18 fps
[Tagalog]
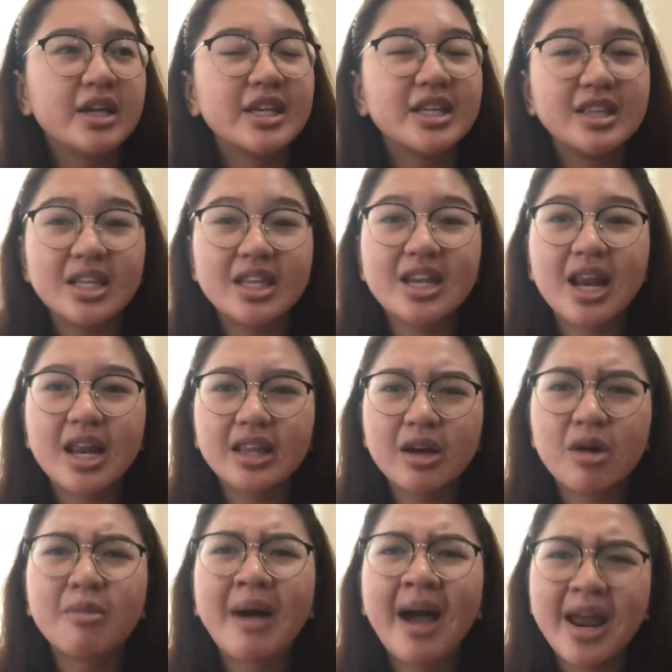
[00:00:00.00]
Hindi nila
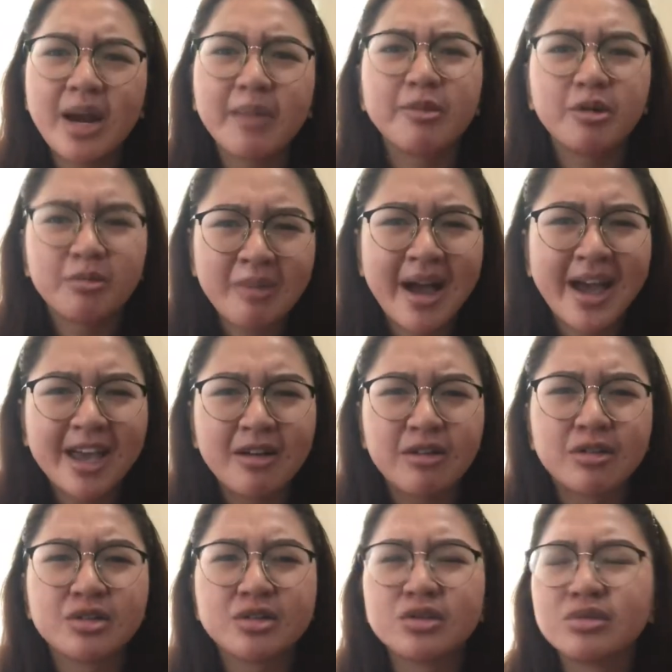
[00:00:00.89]
daw mahanap yung bahay
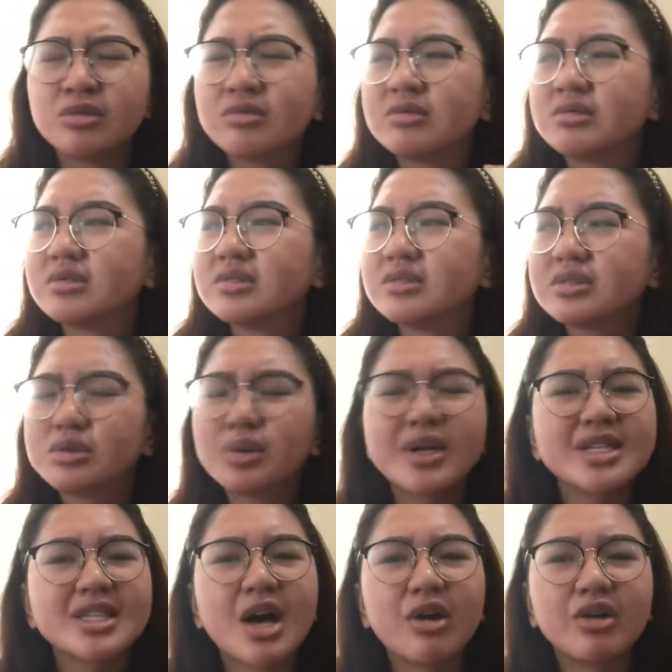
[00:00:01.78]
ko. So,
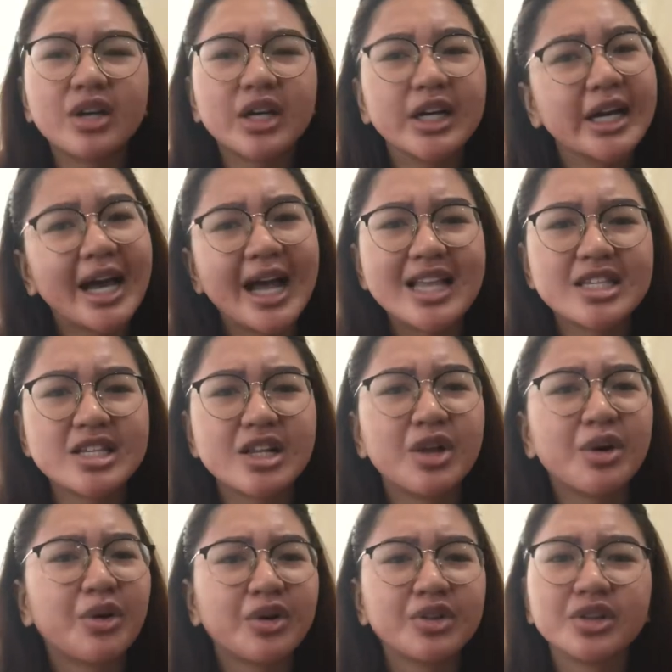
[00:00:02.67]
twice na ako nagka-cancel
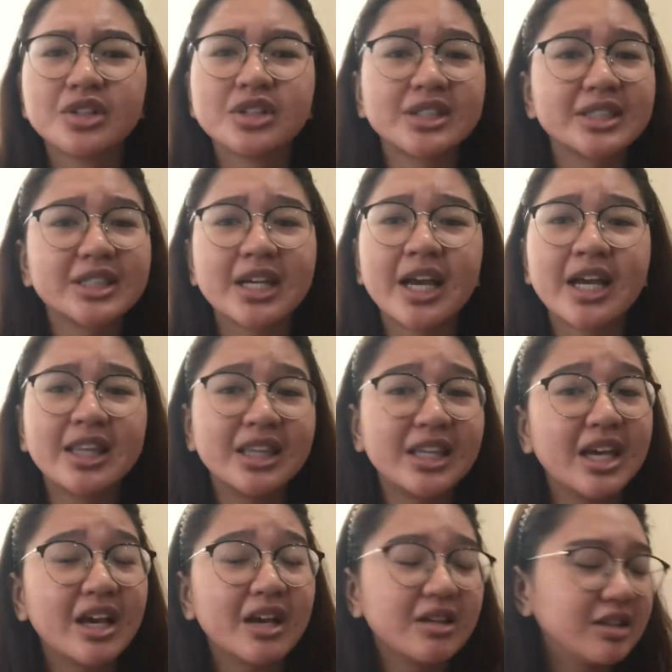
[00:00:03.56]
ng orders kasi nga hindi,
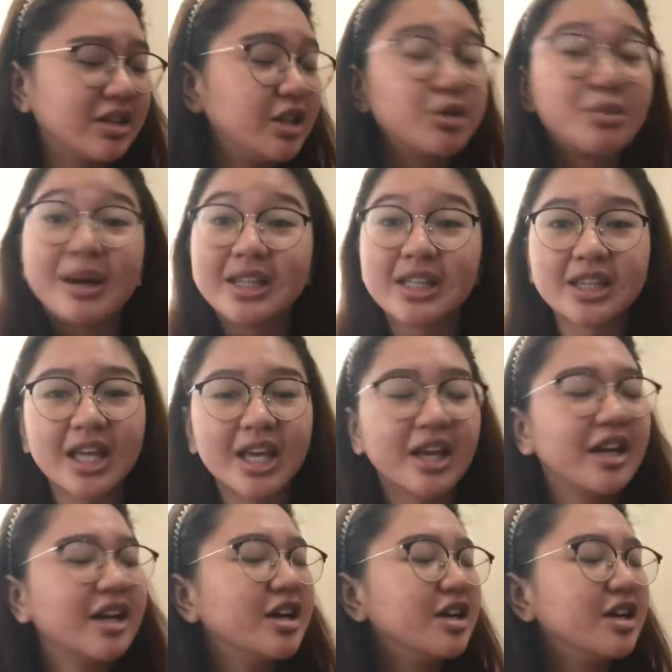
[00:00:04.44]
hindi dumadating.